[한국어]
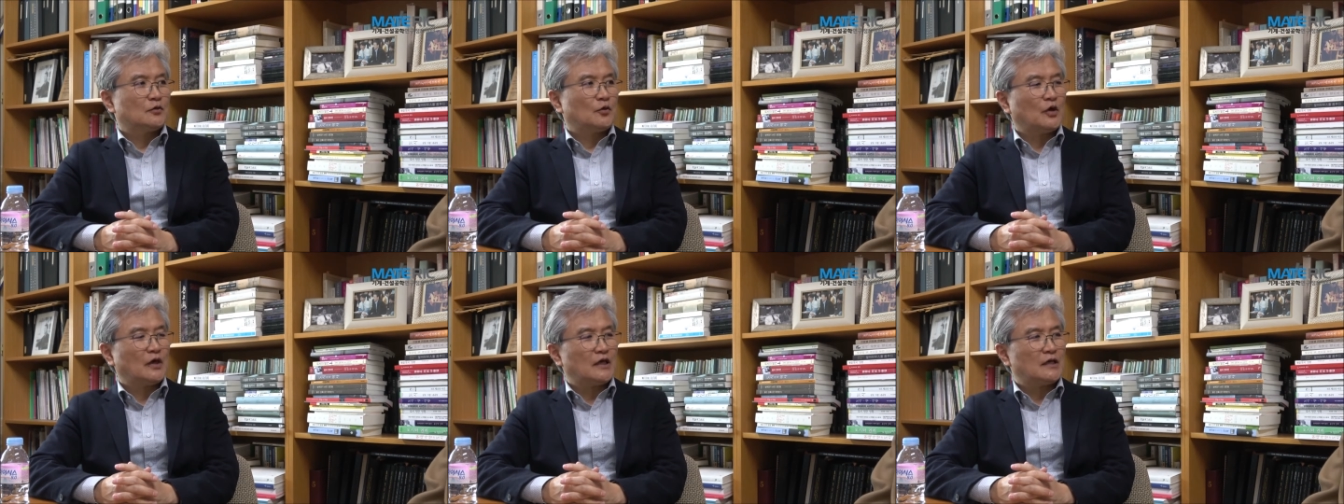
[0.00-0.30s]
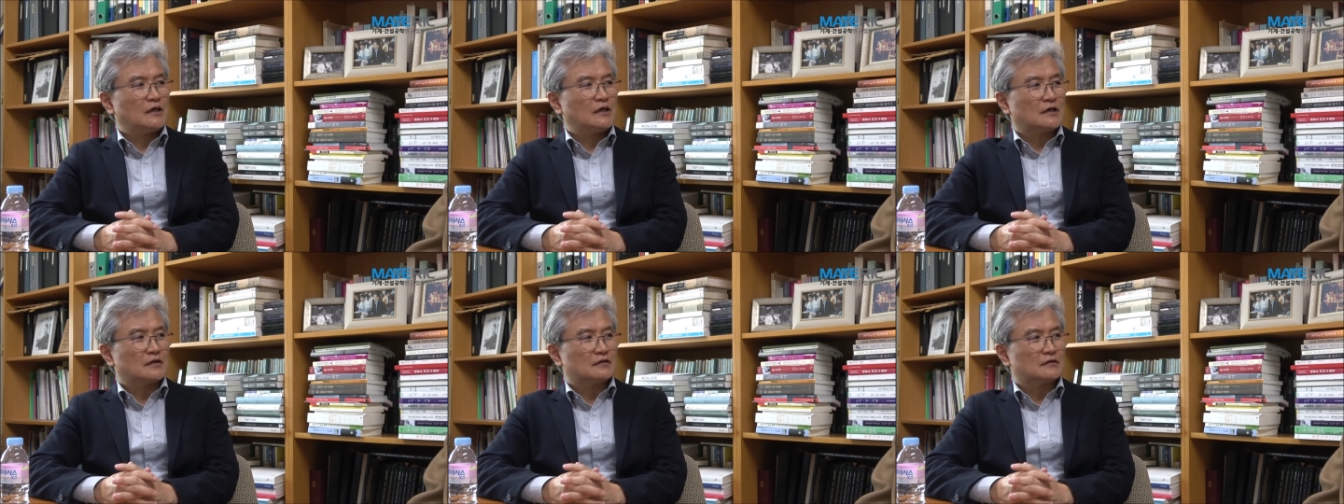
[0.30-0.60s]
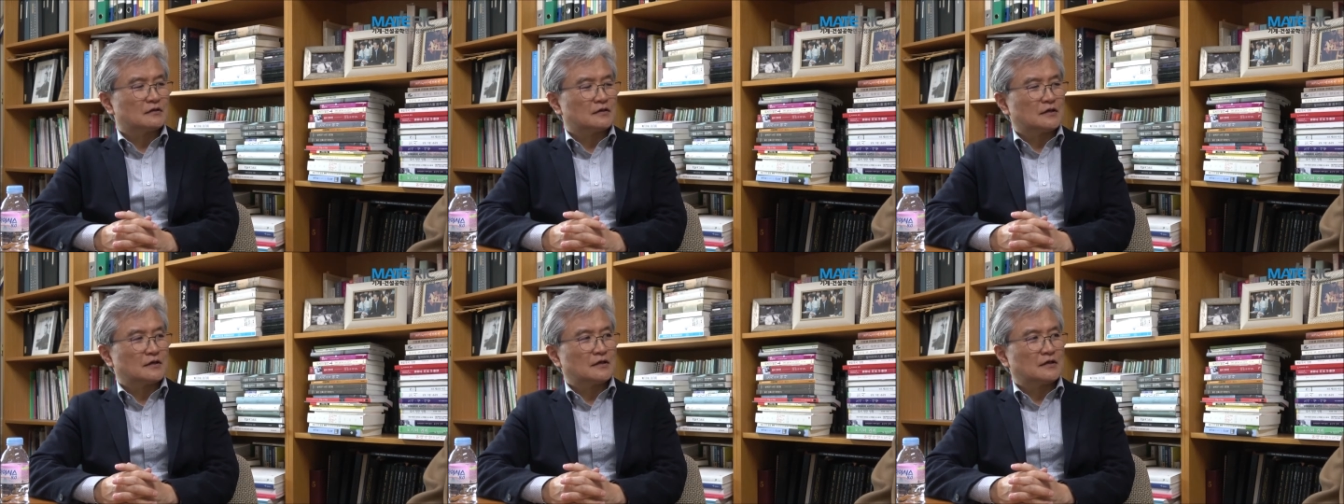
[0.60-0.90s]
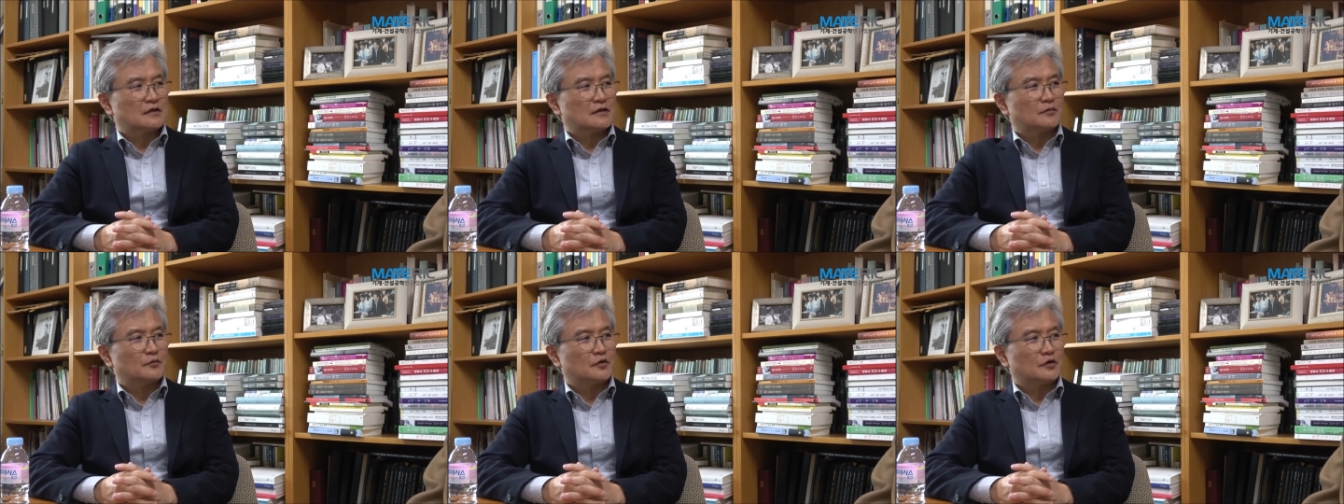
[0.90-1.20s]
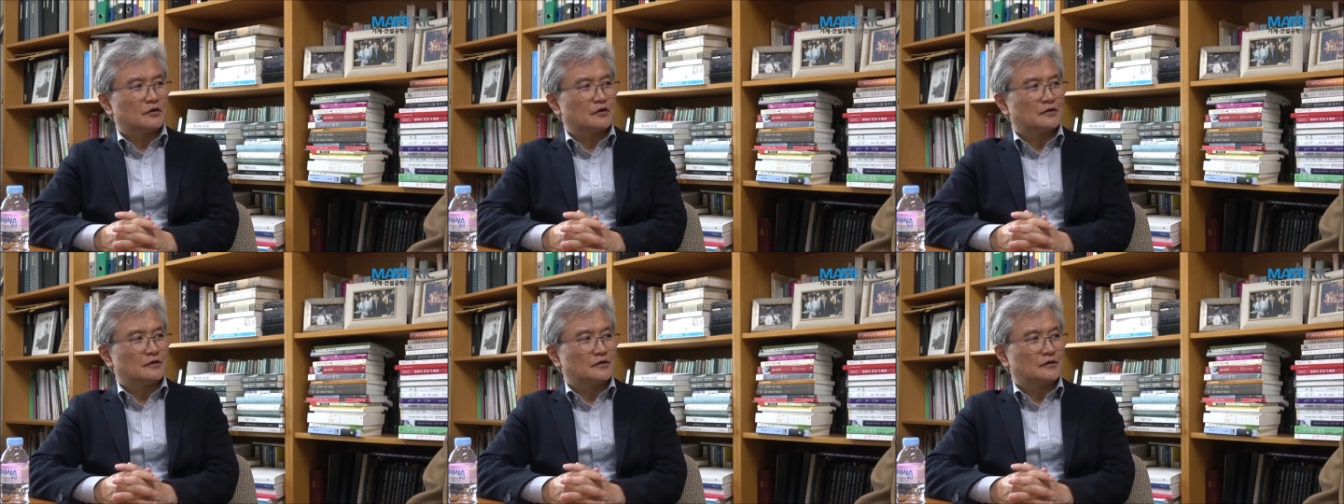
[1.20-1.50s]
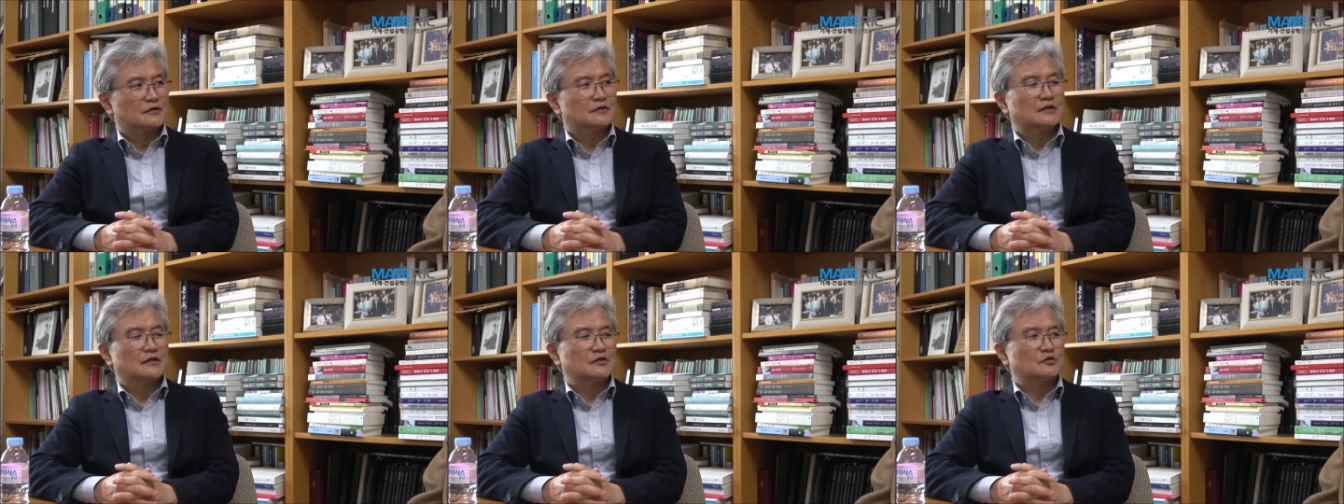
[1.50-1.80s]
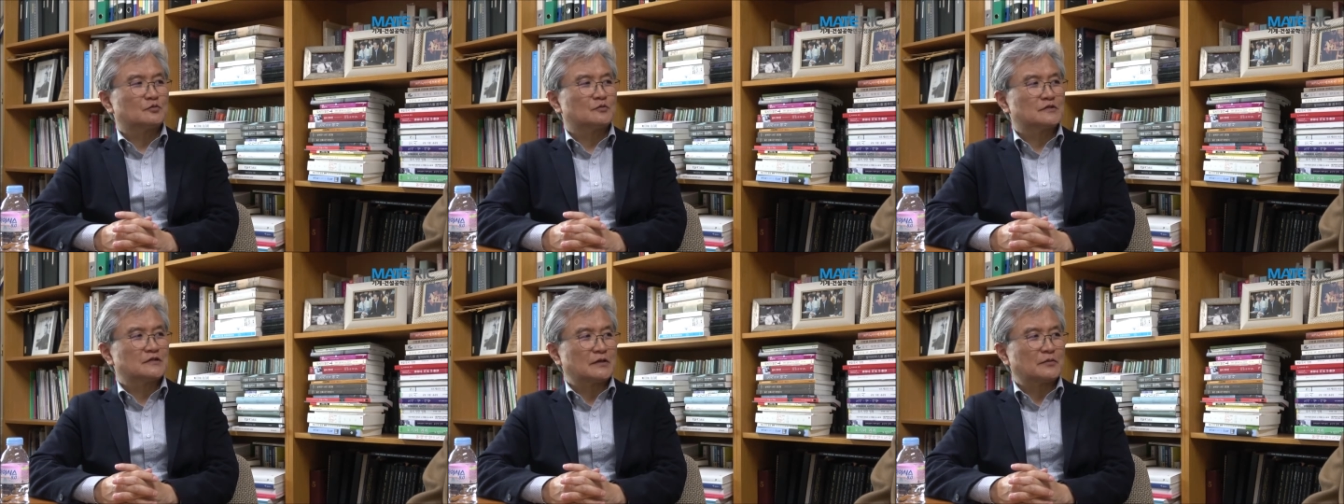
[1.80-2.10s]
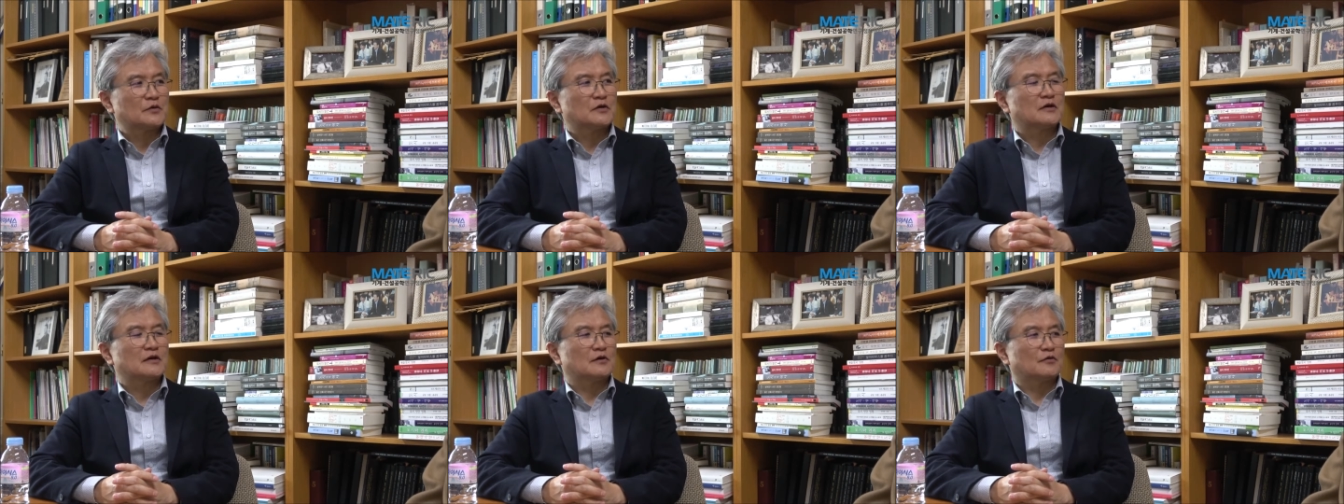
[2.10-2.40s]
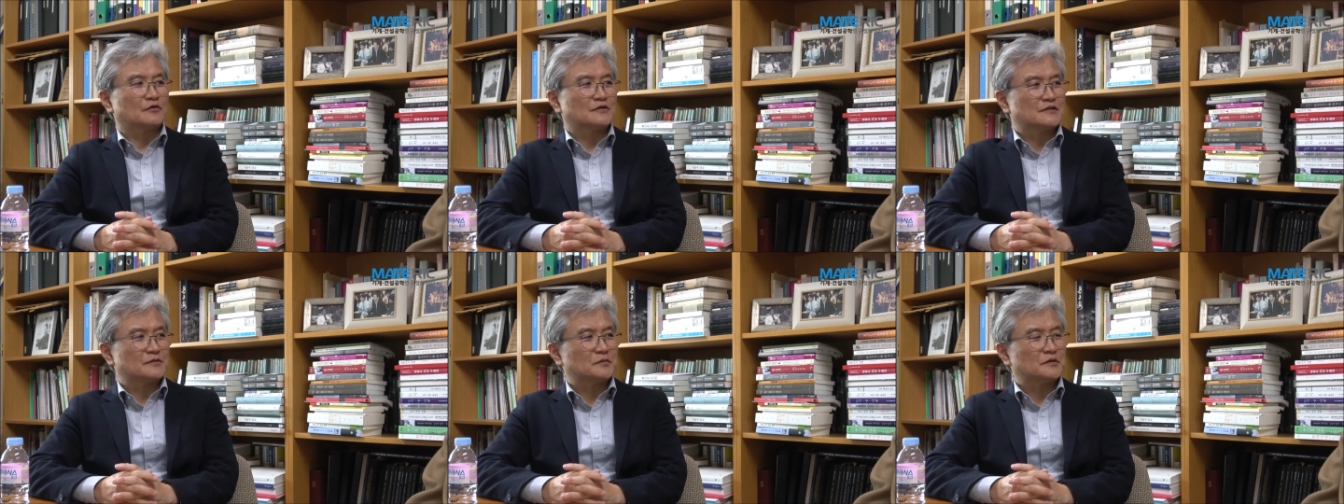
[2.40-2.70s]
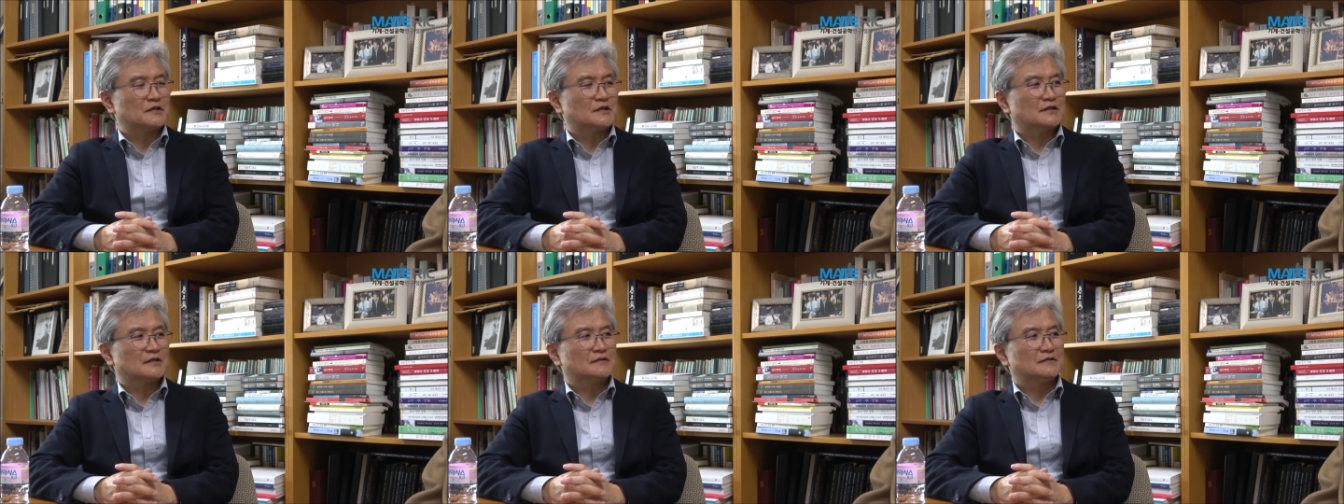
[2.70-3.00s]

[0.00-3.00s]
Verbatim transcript: 회의라든가 어, 이런 데좀 참여를 하고 있습니다.